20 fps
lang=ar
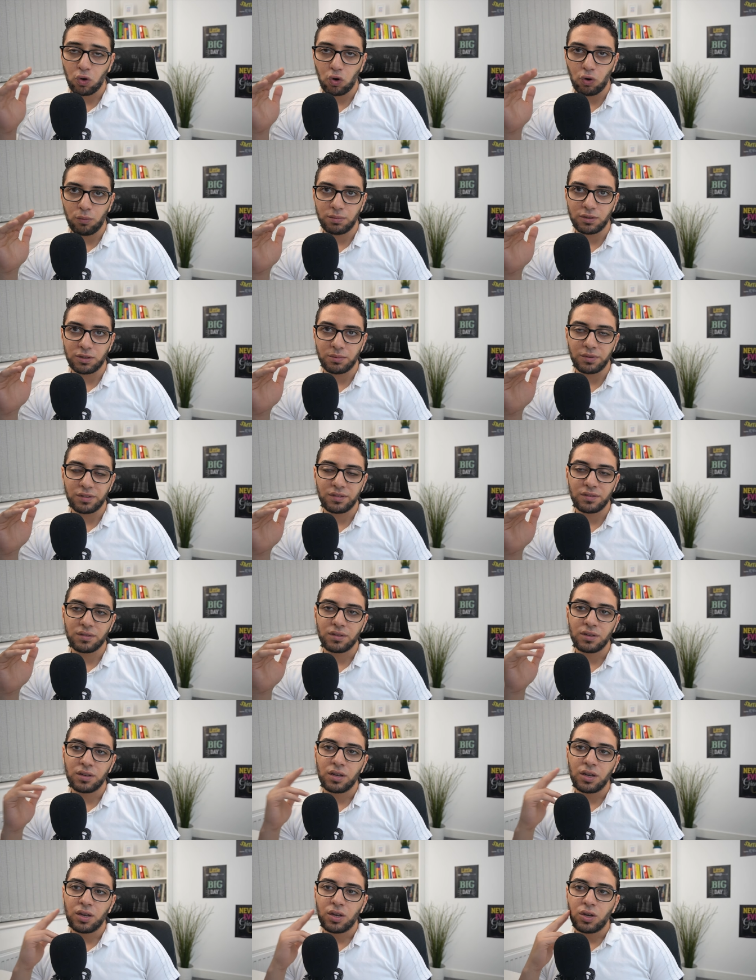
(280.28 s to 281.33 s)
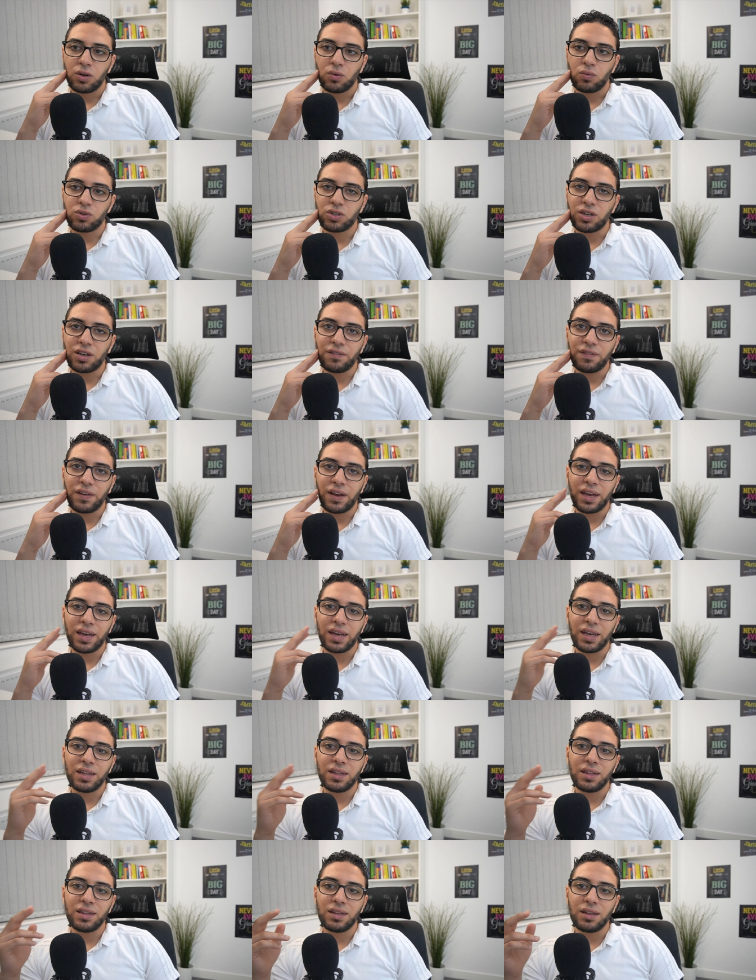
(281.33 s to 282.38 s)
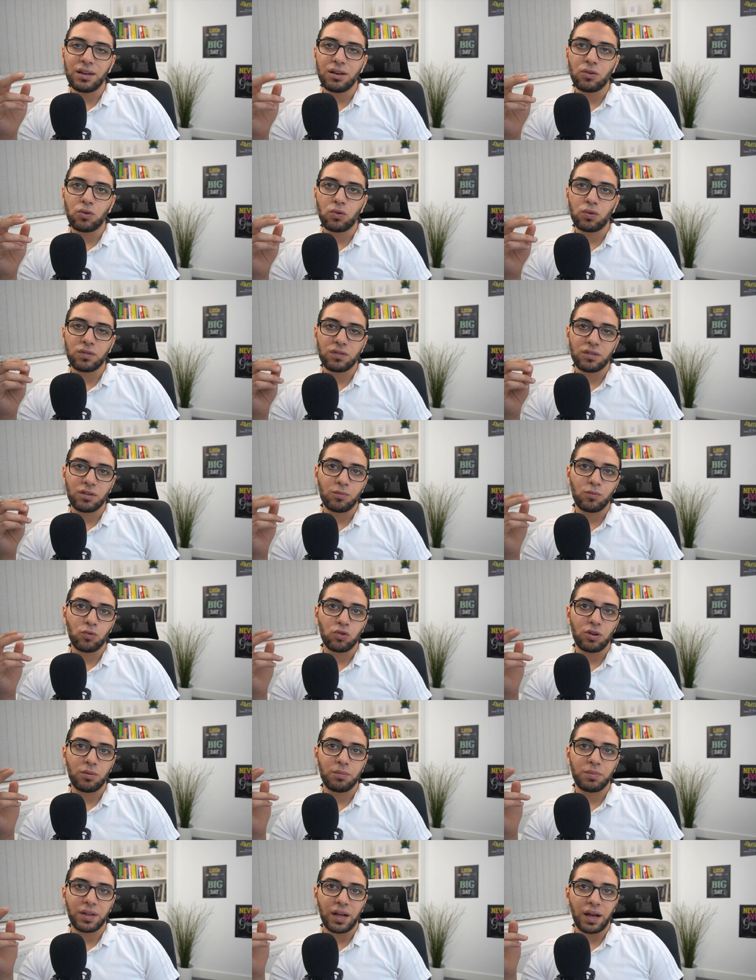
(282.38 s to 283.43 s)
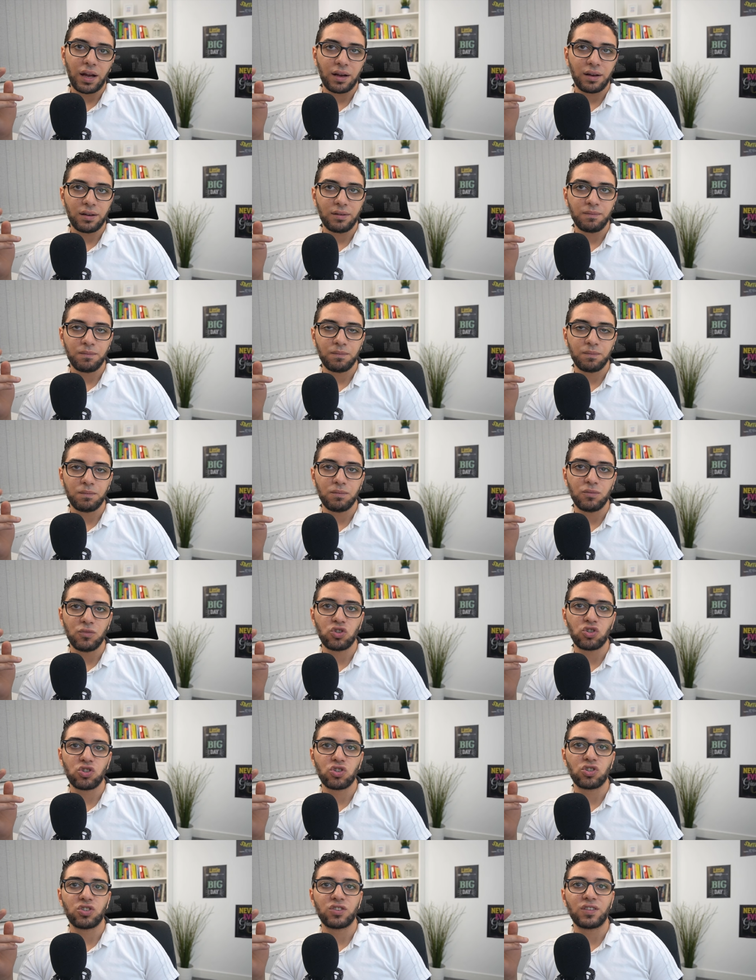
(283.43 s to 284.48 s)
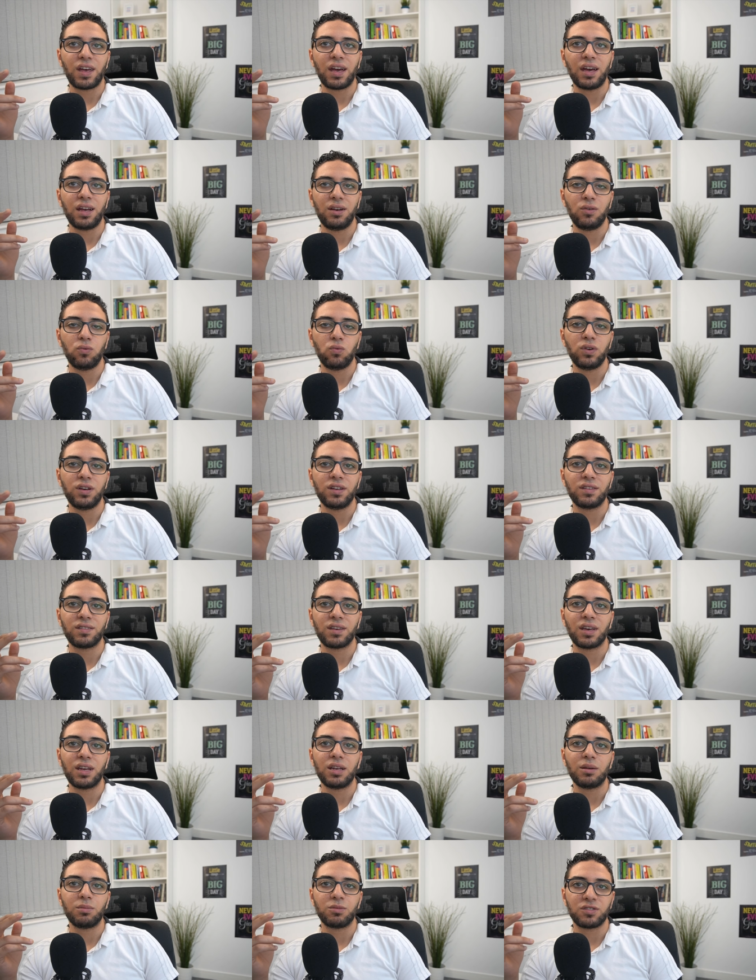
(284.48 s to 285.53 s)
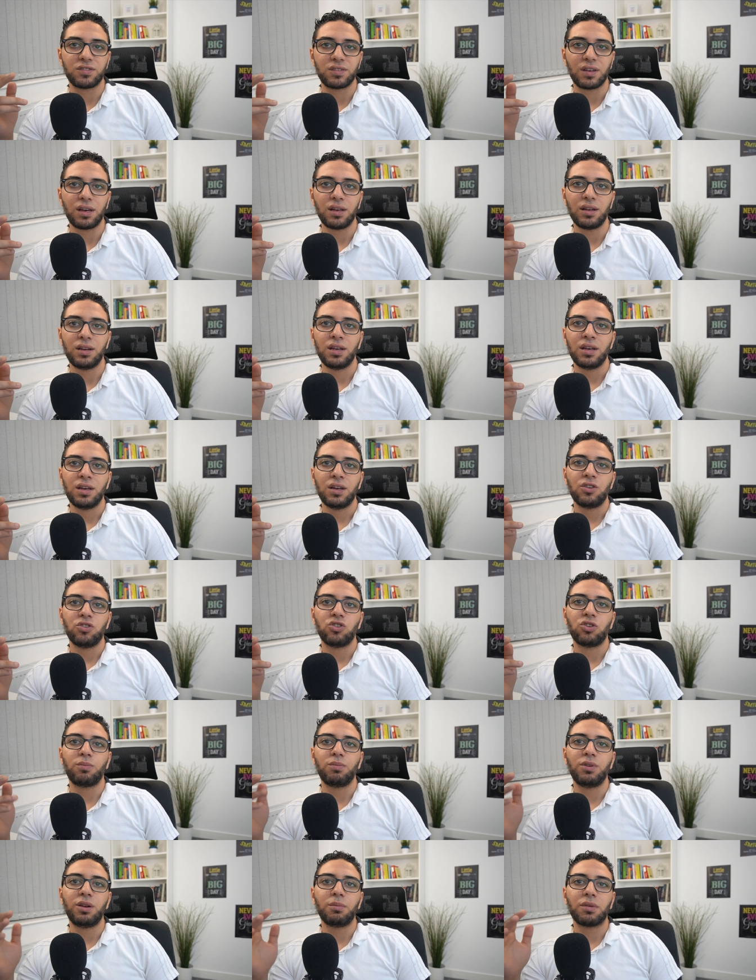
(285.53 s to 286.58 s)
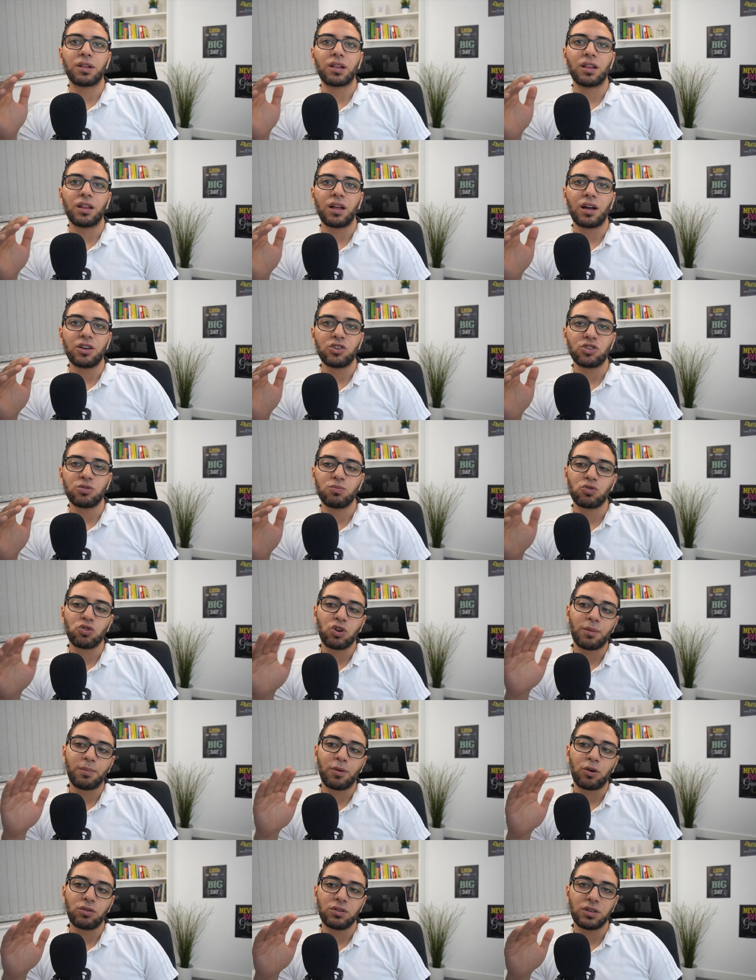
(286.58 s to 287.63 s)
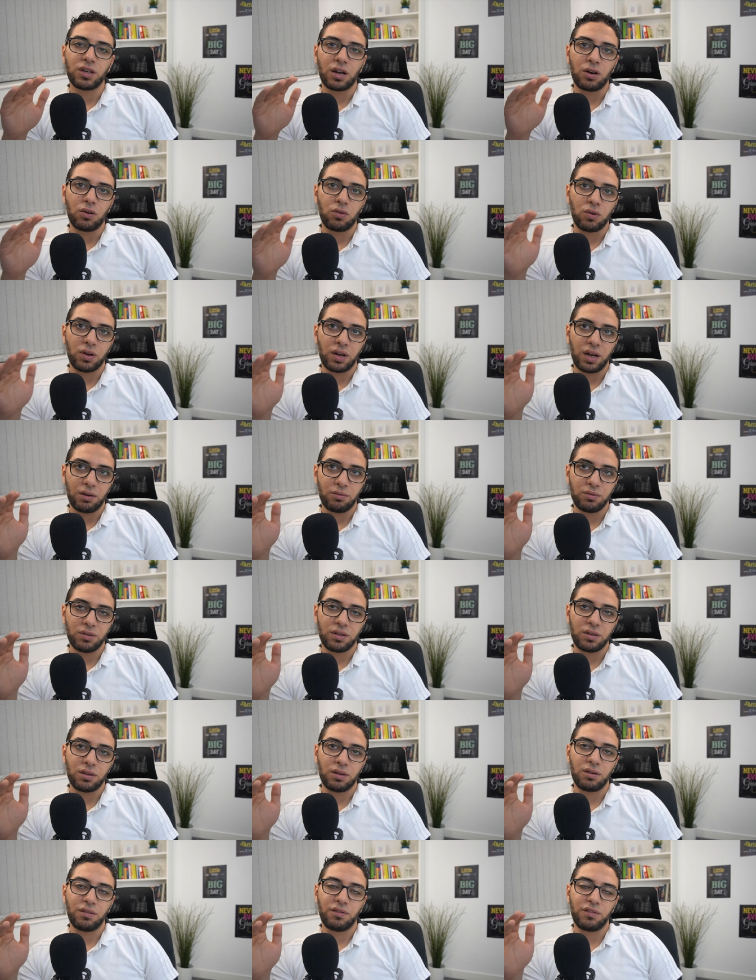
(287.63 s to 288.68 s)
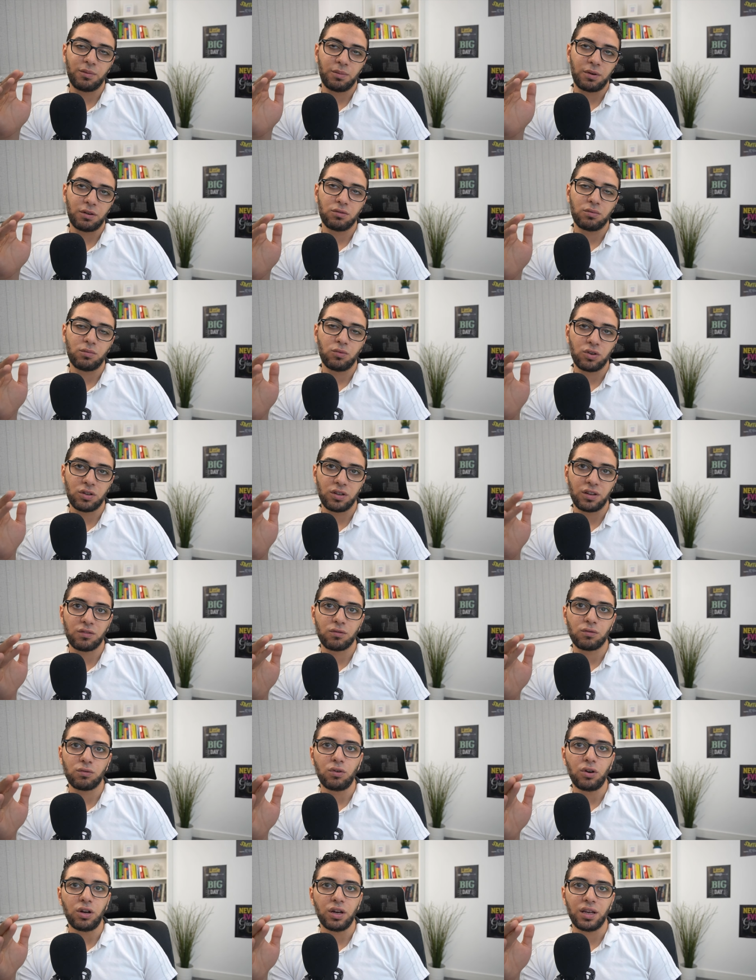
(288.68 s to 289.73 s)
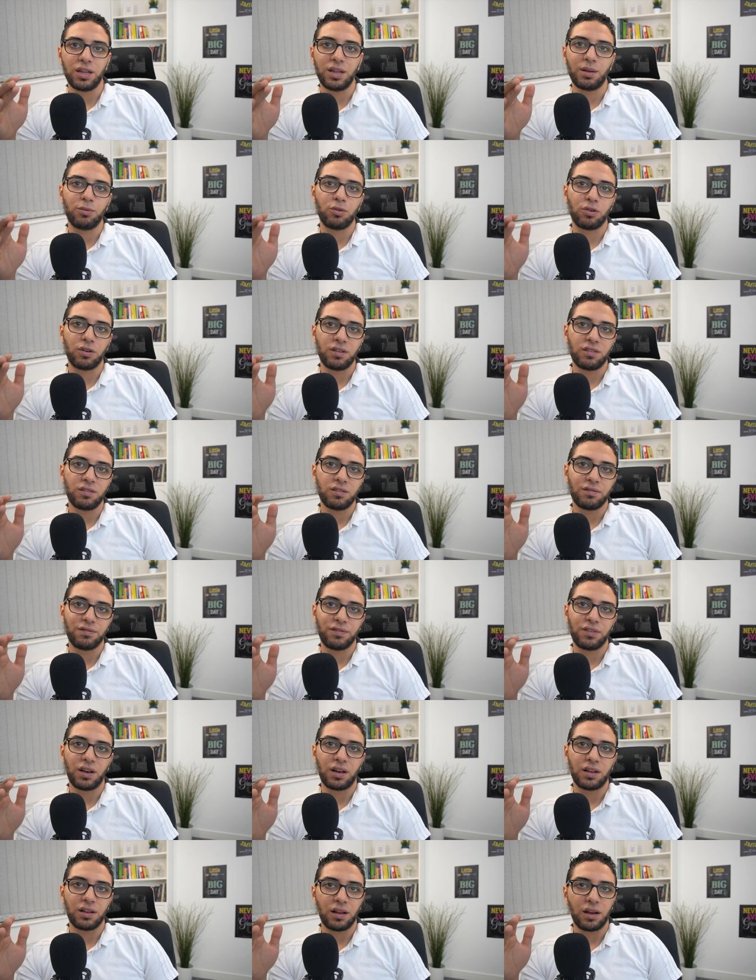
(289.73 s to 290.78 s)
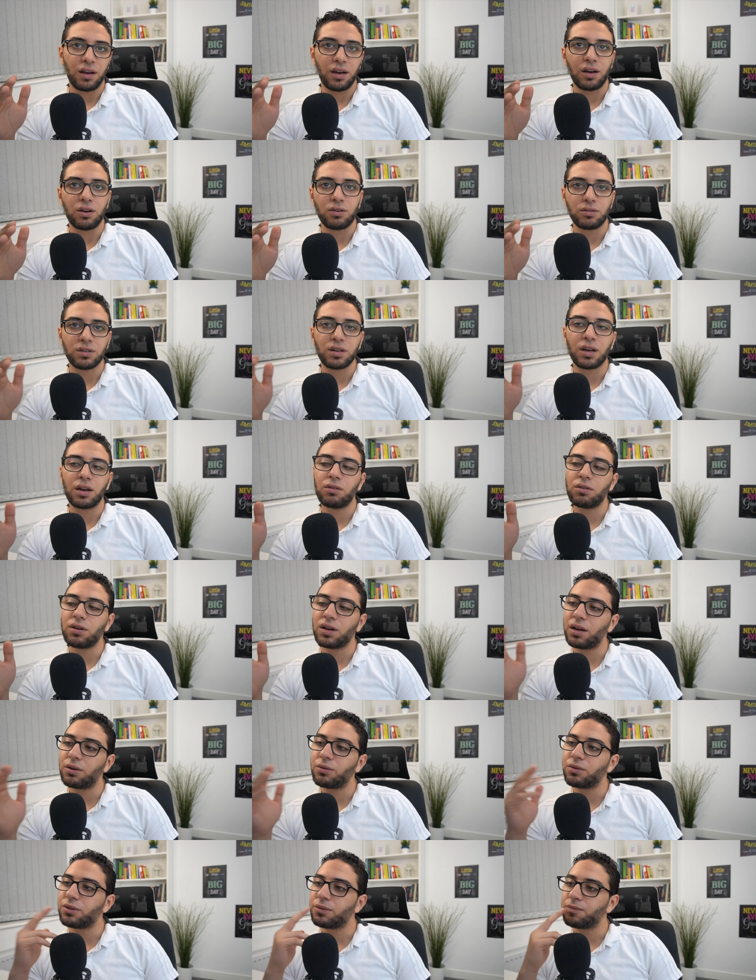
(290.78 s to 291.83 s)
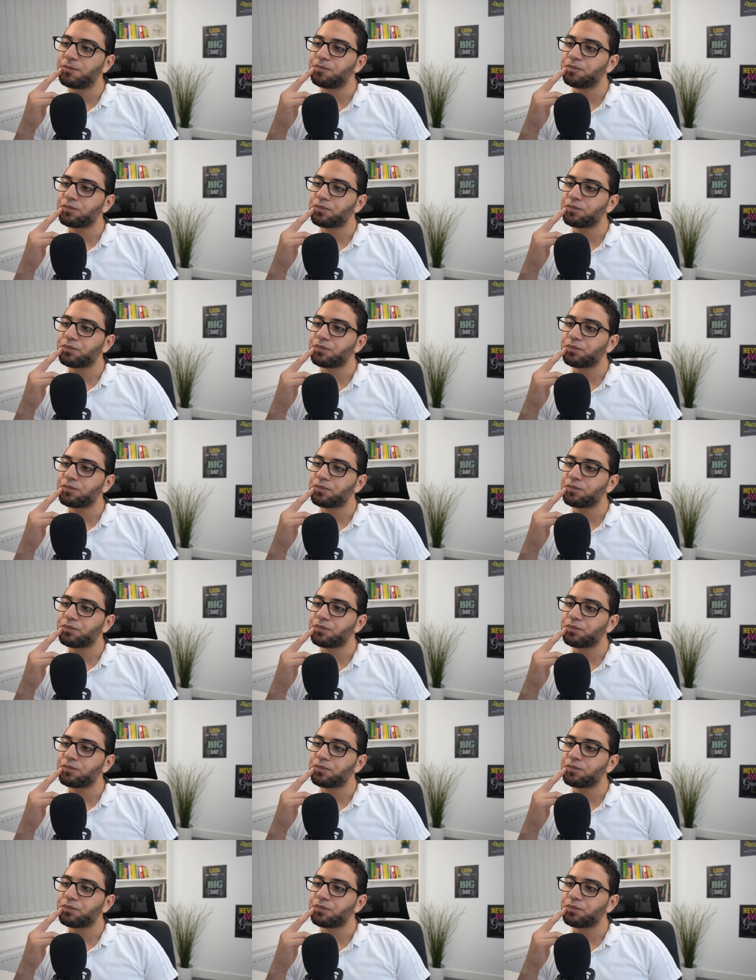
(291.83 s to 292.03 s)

اون بريمس وشايفه ان الكوستنج موديل بتاعها مش سهل والسكيلينج مش سهل طب ليه ما طلعش مش لك بقى اوراكل اون كلاود لان يعني في برضه ممكن ناس تروح اي دبليو اس في عليها اوراكل اون كلاود